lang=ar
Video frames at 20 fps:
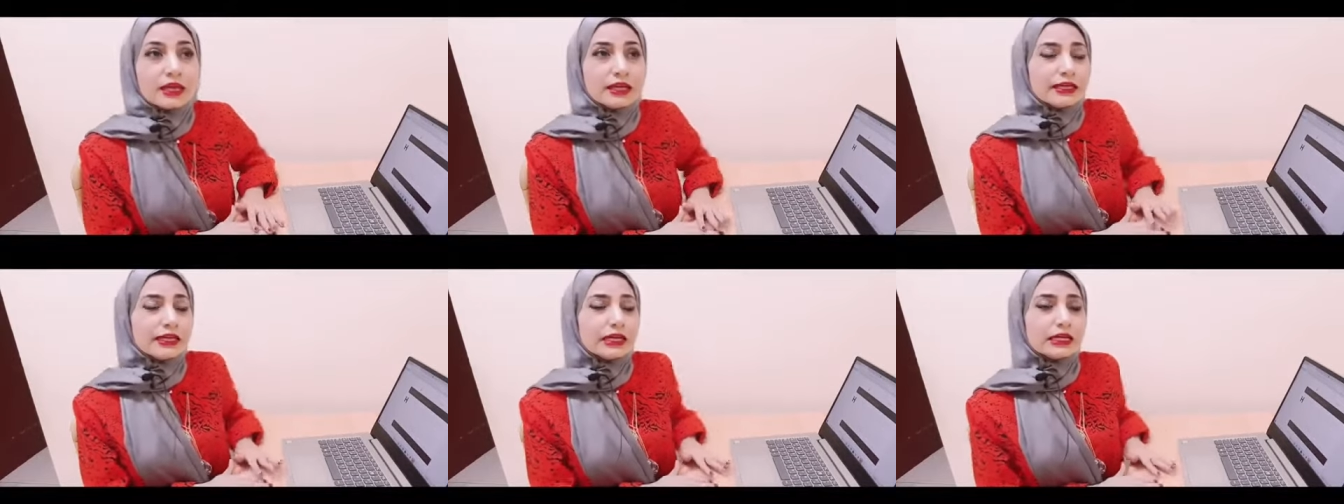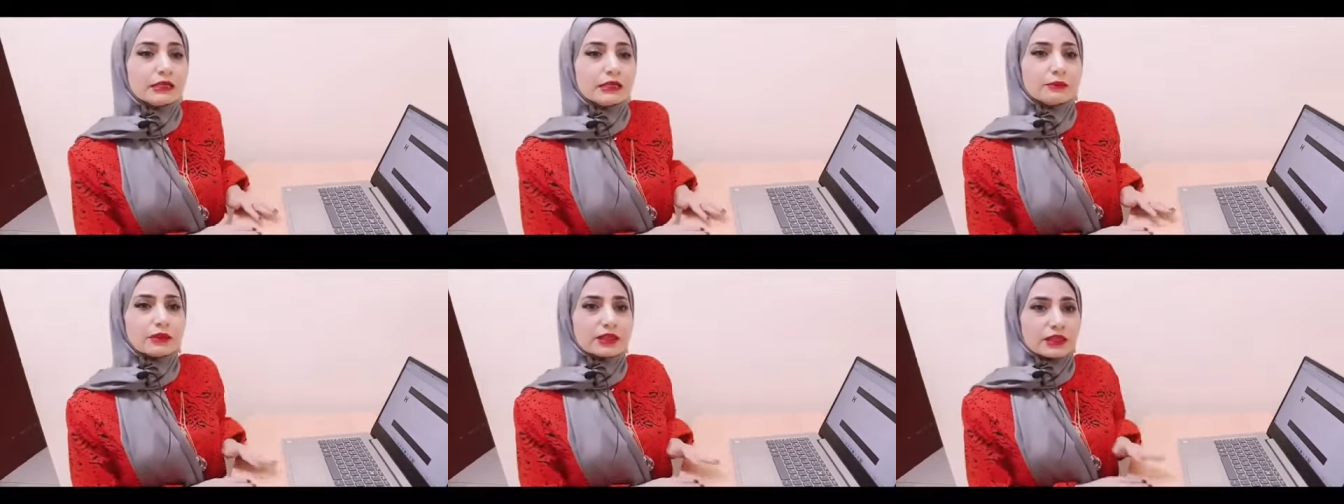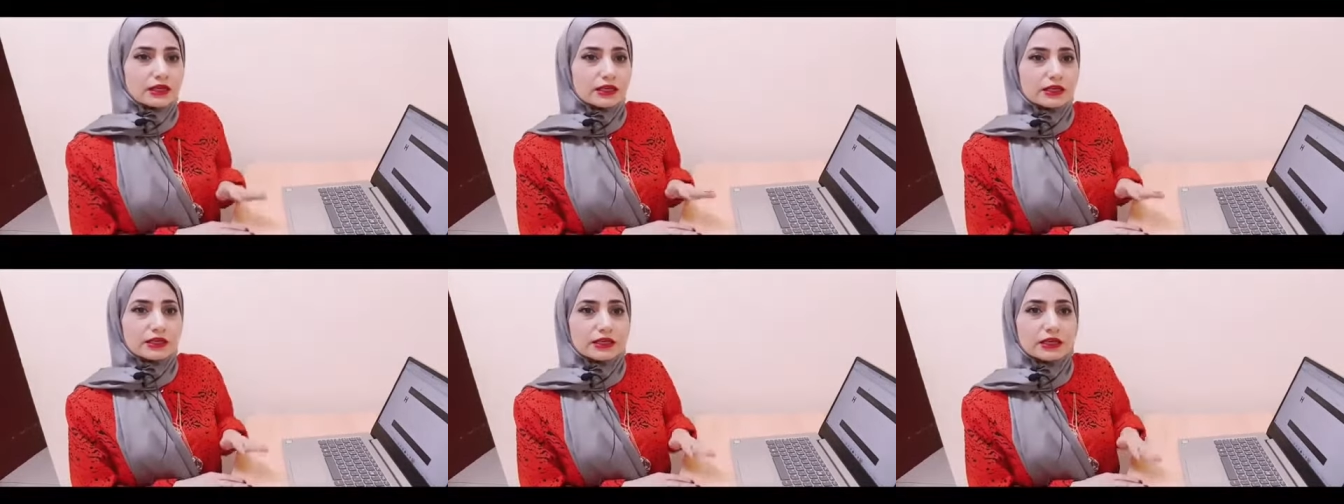يعني
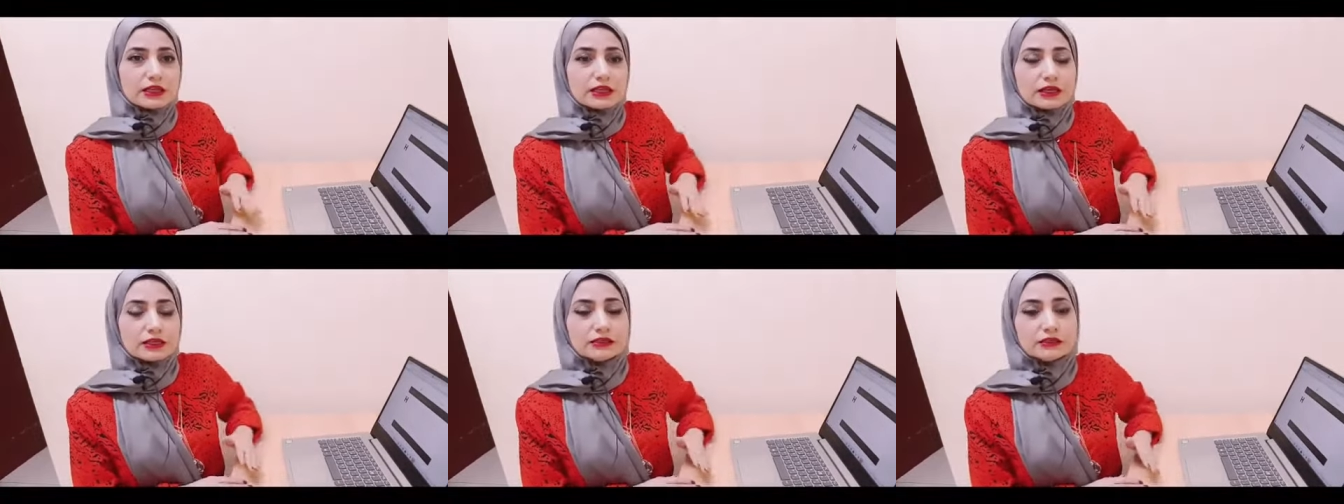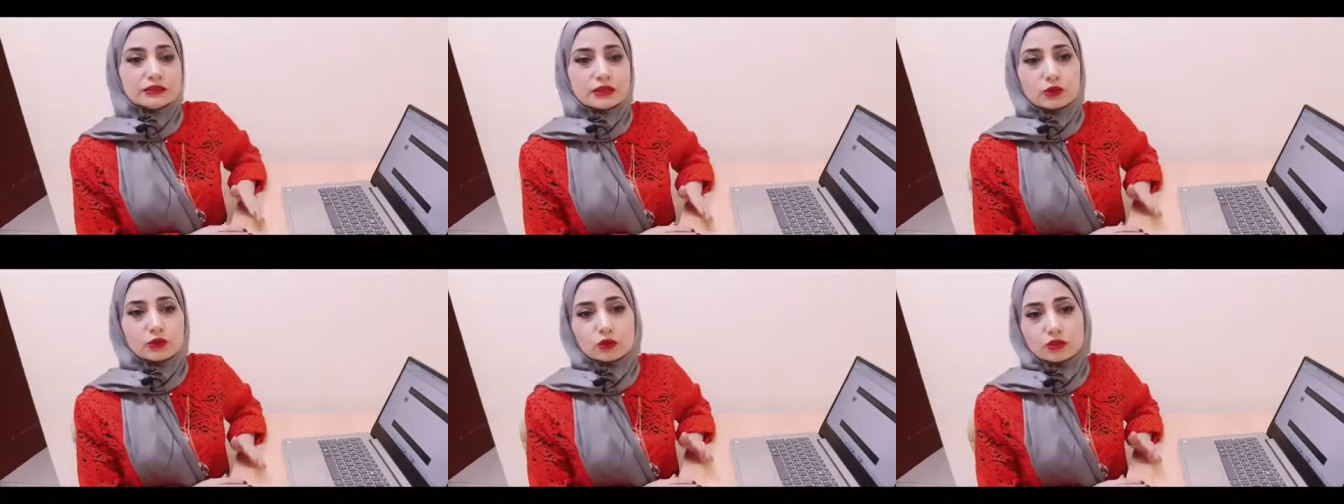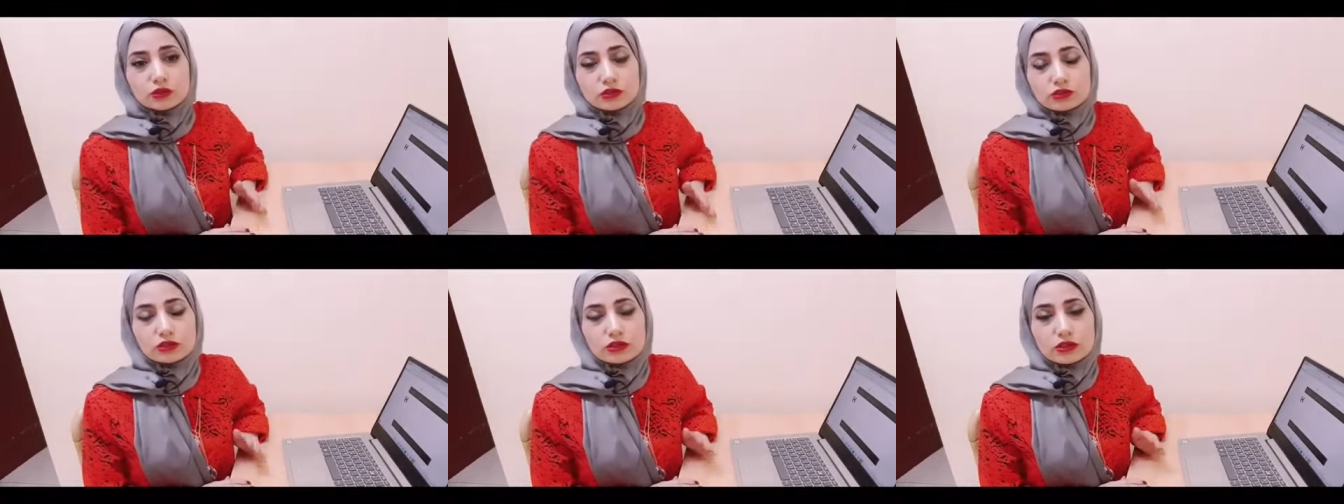مثلا إذا أنت
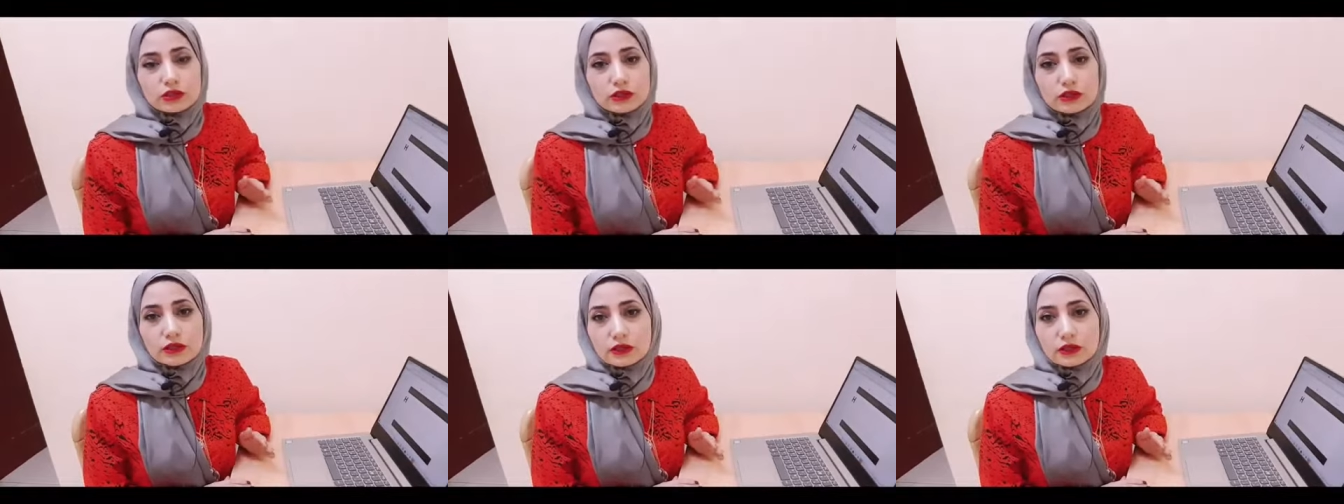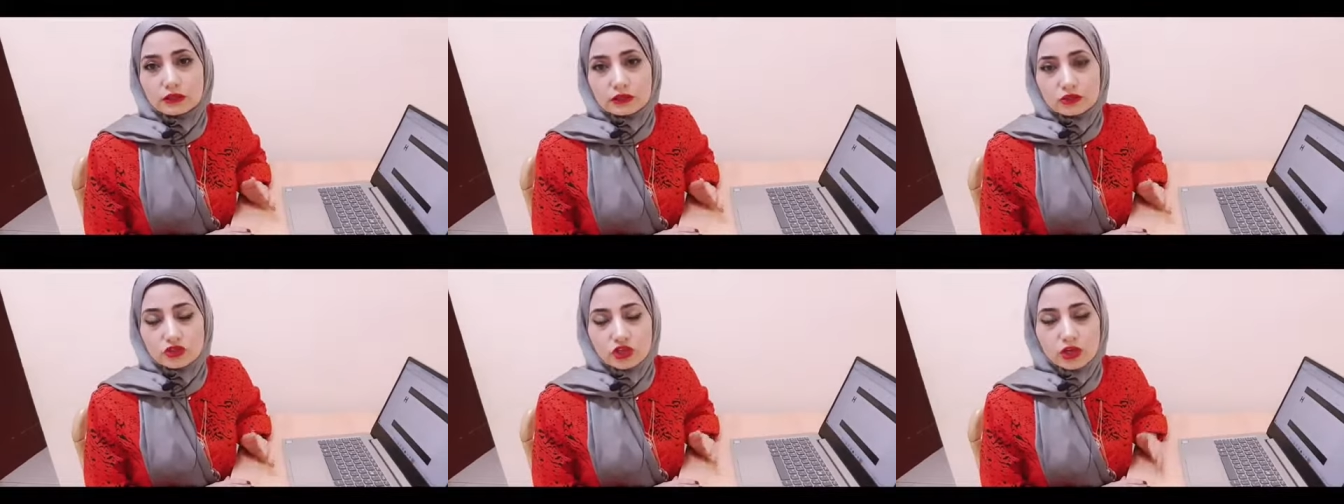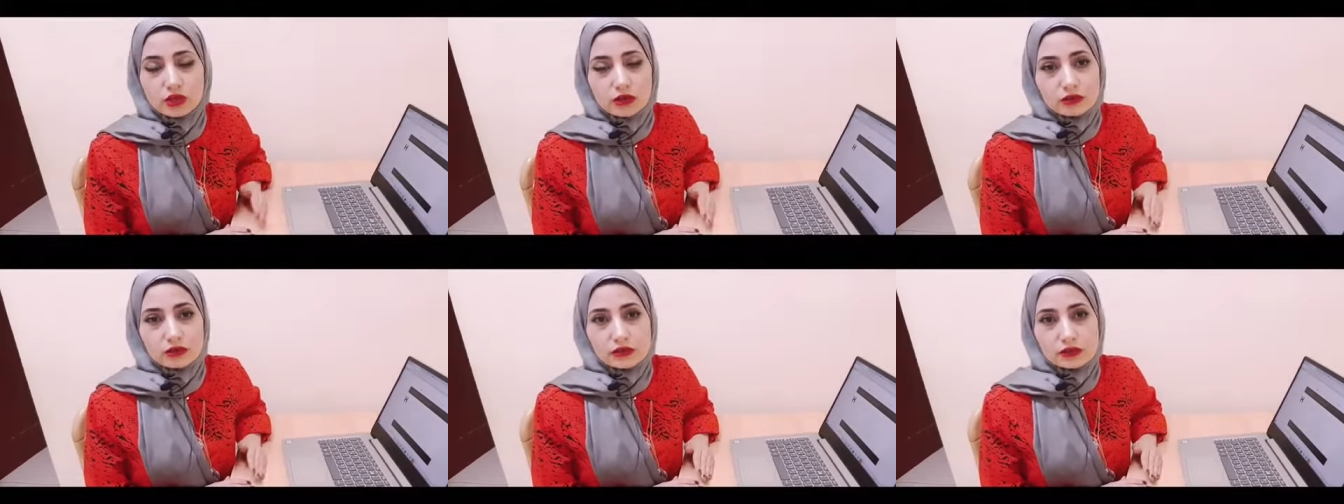كنت
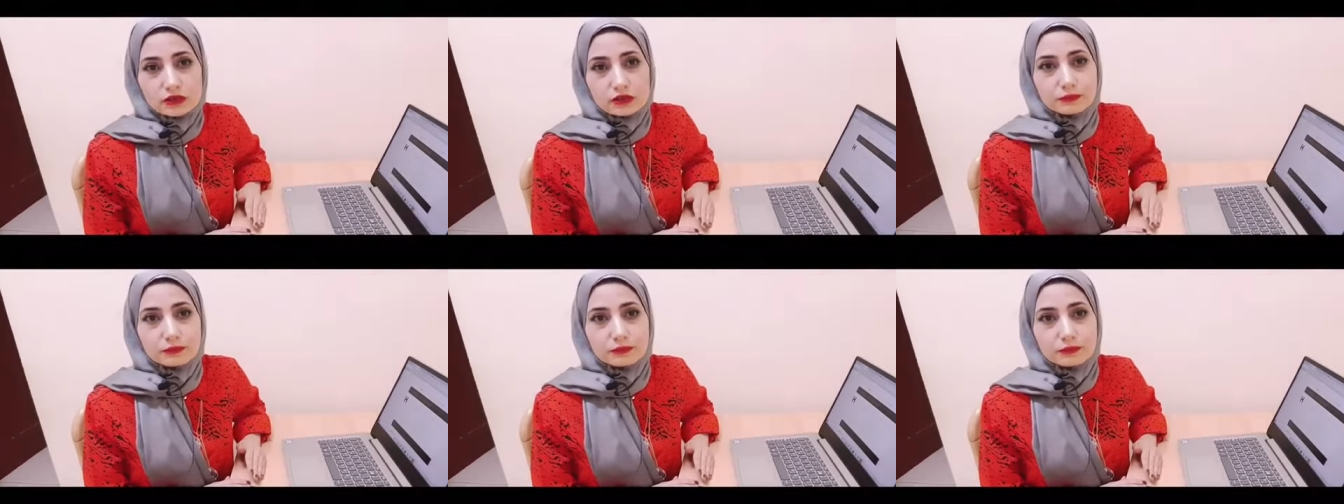شخص